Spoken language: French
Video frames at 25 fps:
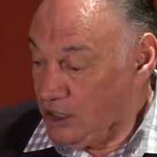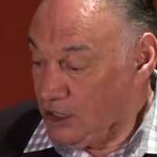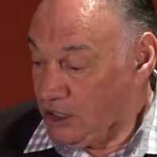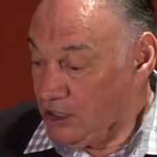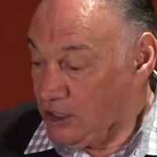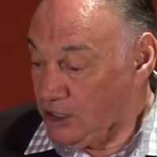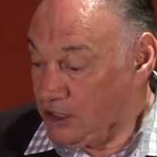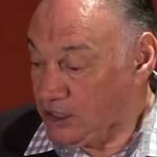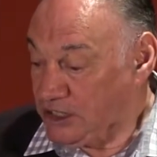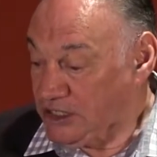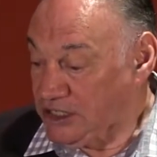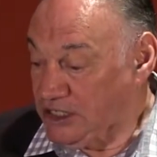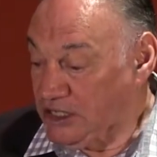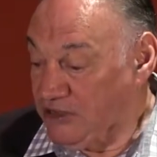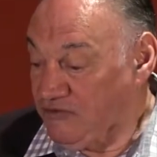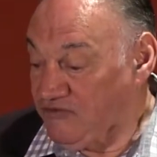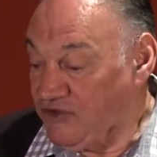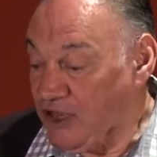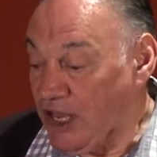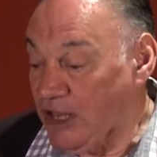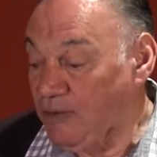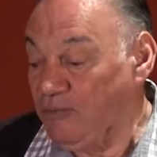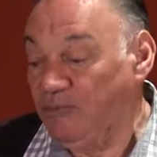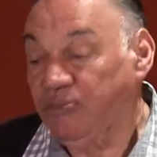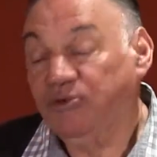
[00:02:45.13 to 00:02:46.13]
euh, qui
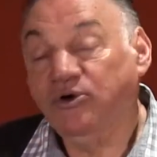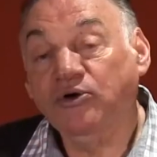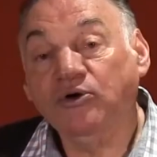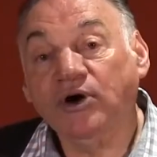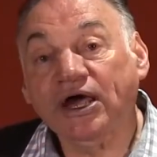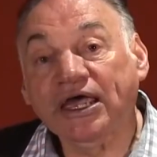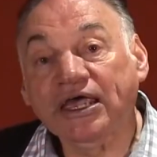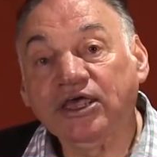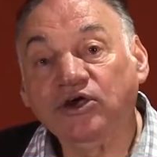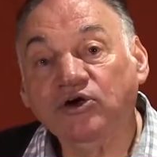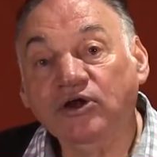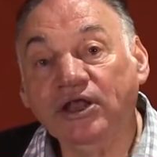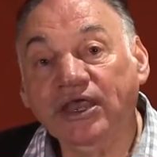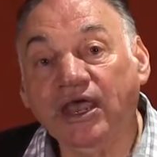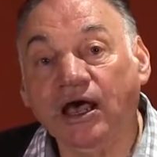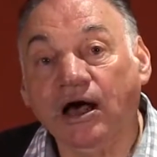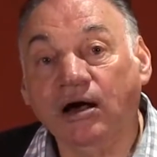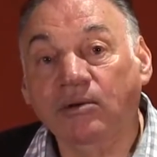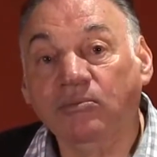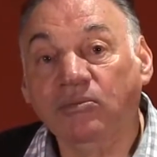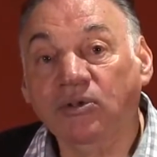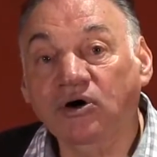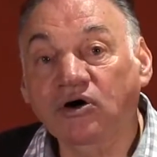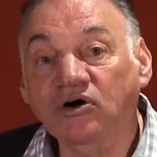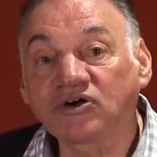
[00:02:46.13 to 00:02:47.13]
viennent plus
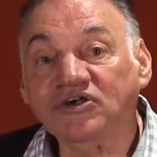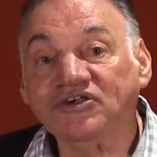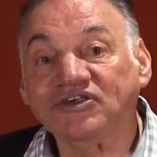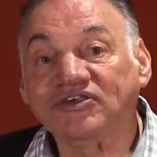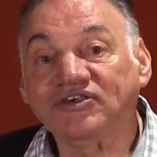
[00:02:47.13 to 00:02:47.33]
régulièrement